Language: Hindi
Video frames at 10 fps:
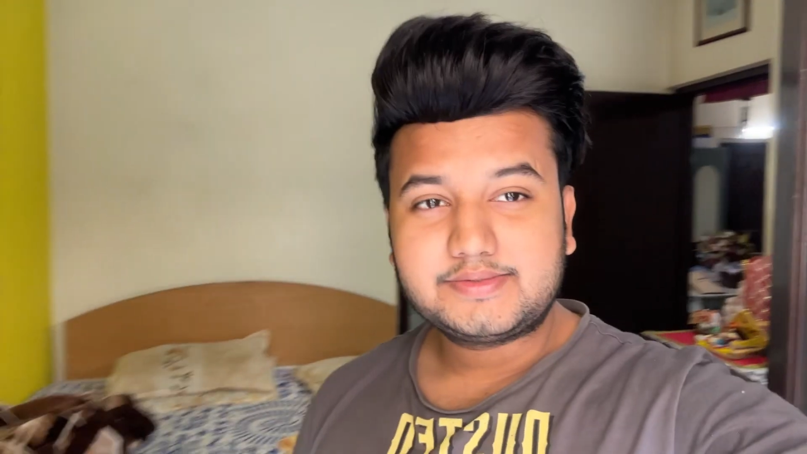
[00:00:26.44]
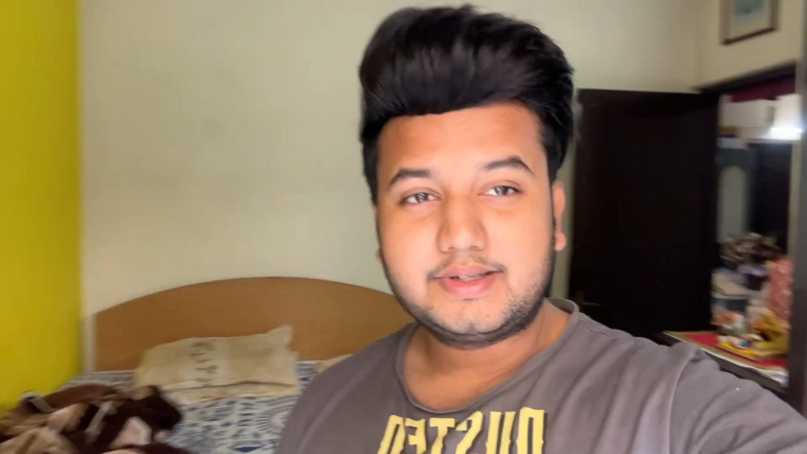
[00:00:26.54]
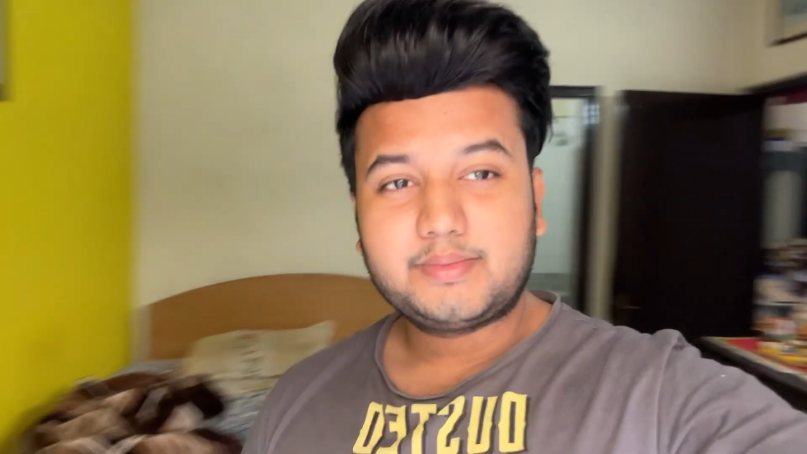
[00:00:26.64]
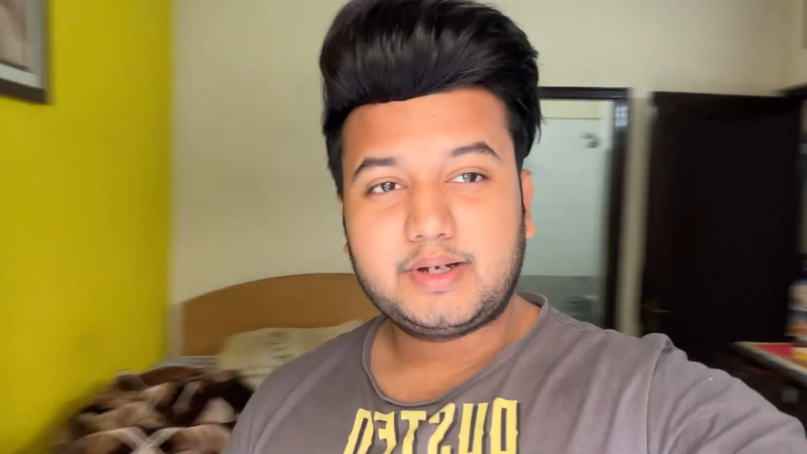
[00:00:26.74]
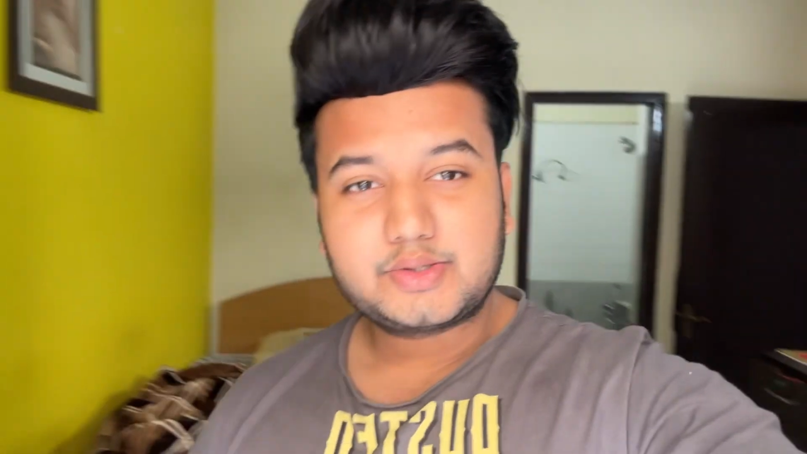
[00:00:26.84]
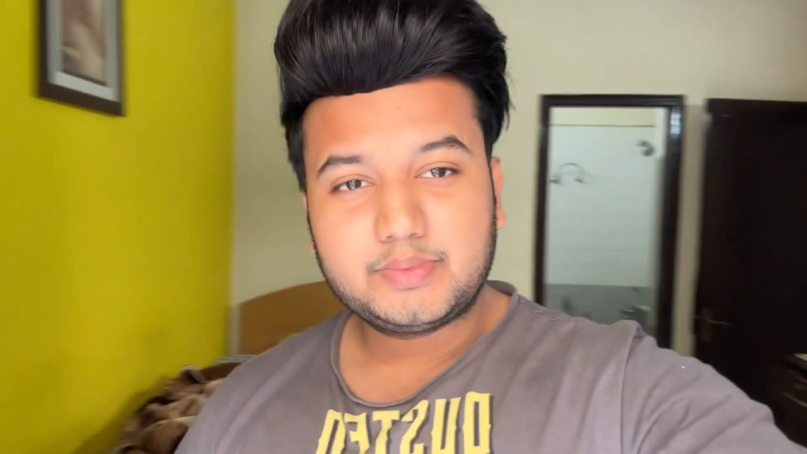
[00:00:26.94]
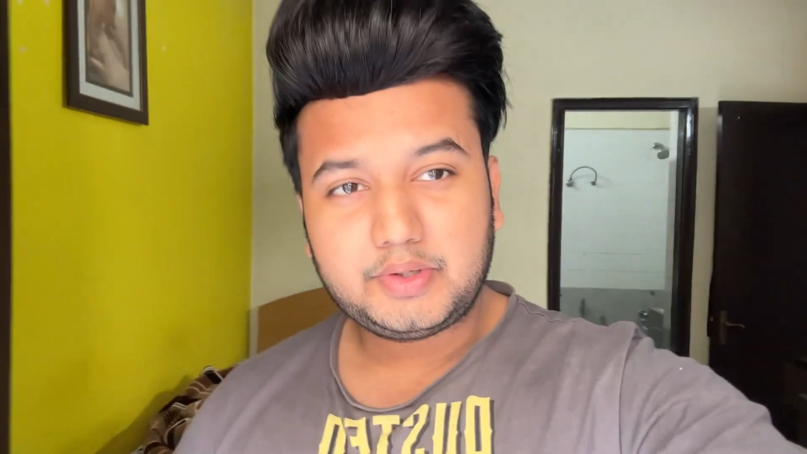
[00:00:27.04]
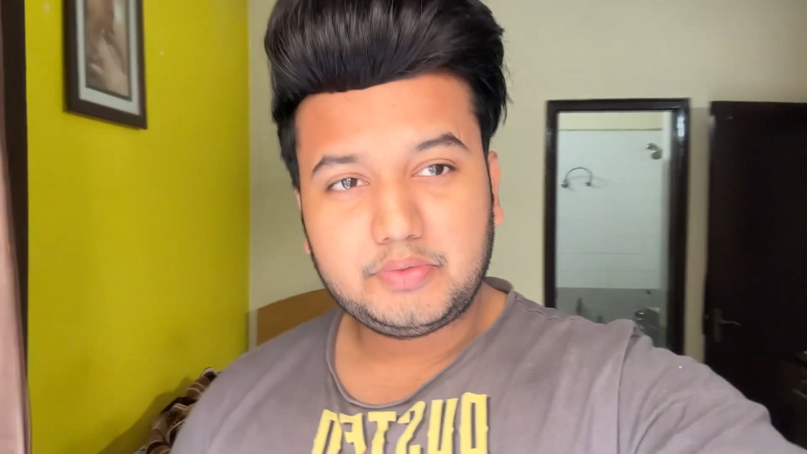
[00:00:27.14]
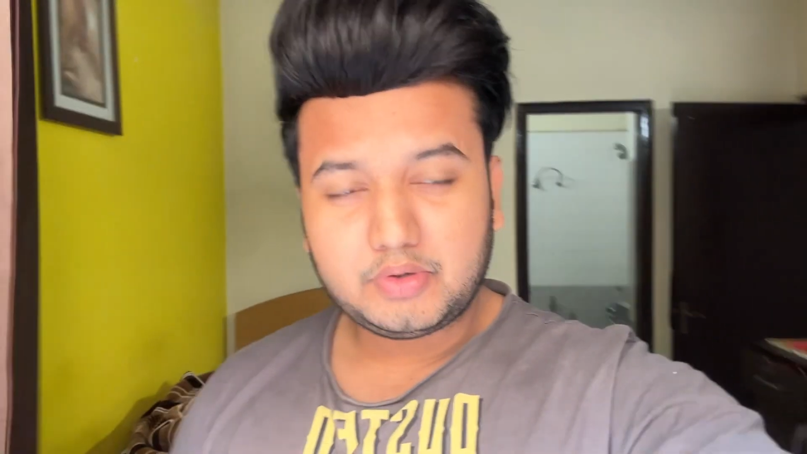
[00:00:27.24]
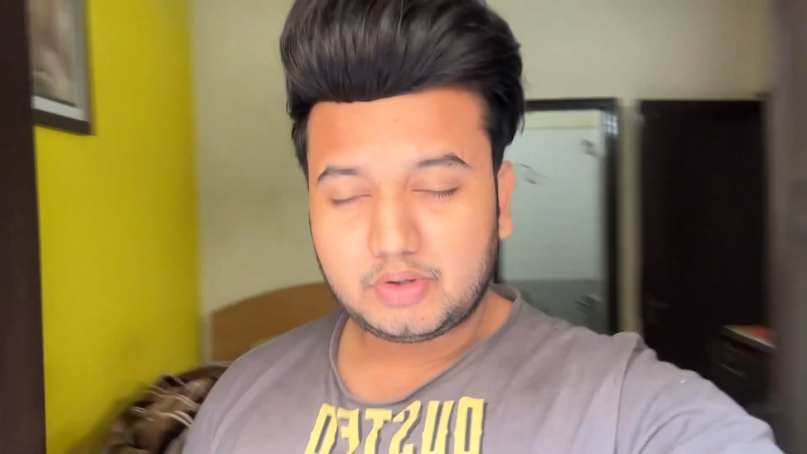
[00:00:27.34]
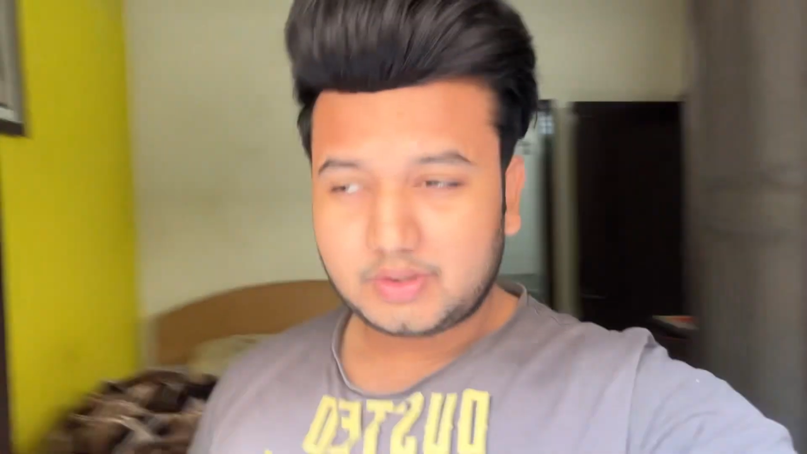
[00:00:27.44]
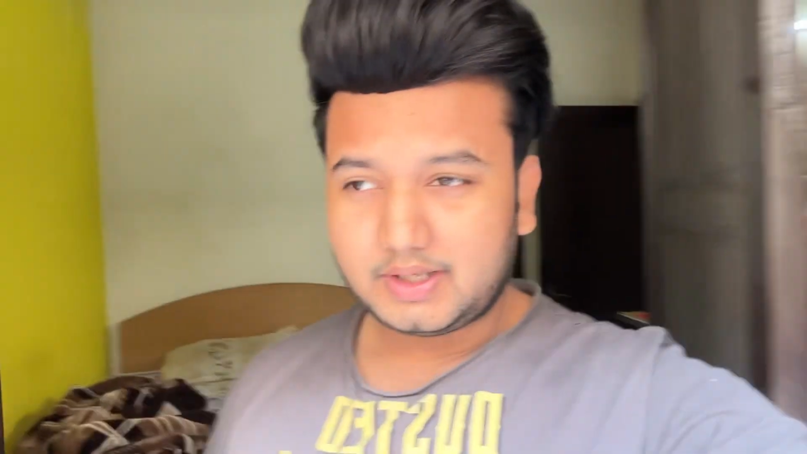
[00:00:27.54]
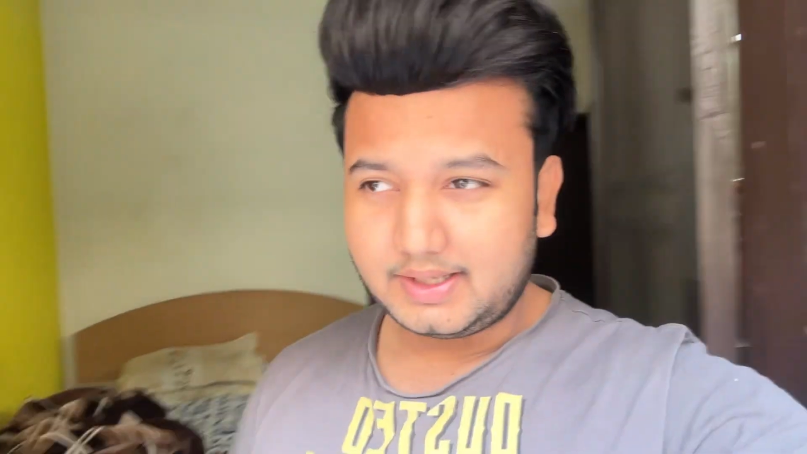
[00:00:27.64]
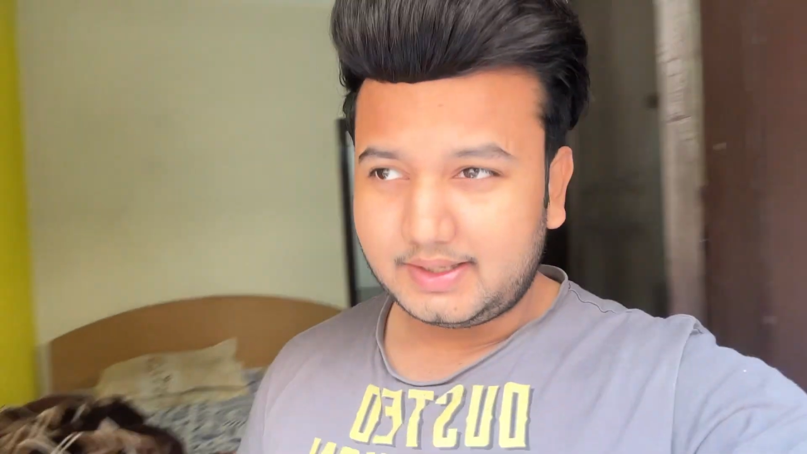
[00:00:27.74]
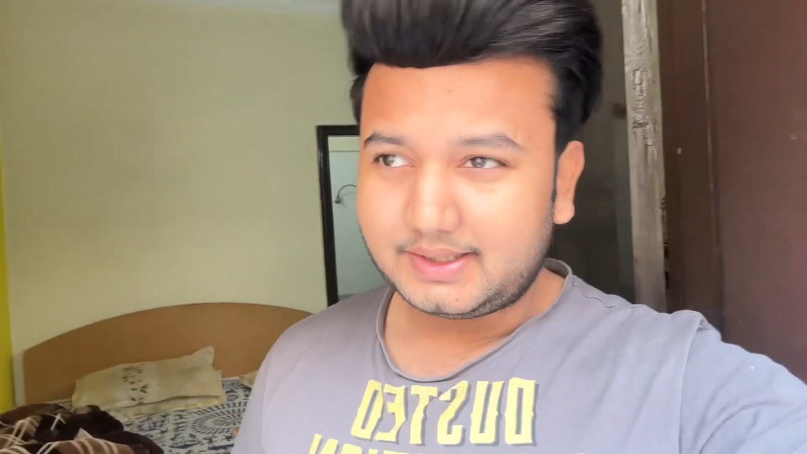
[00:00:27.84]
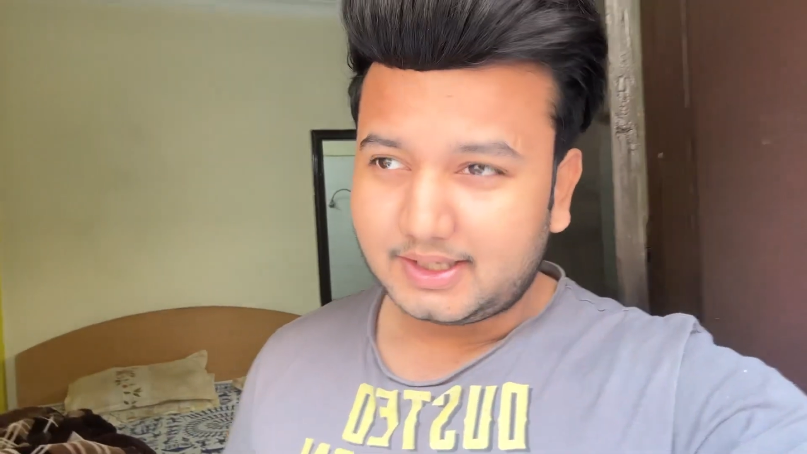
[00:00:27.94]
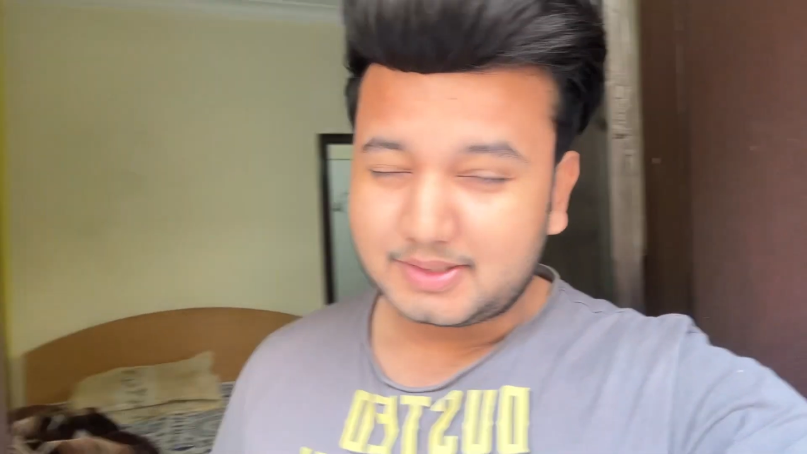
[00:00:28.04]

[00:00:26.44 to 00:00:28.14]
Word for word: वेलकम बैक टू माय न्यू व्लॉग एंड आज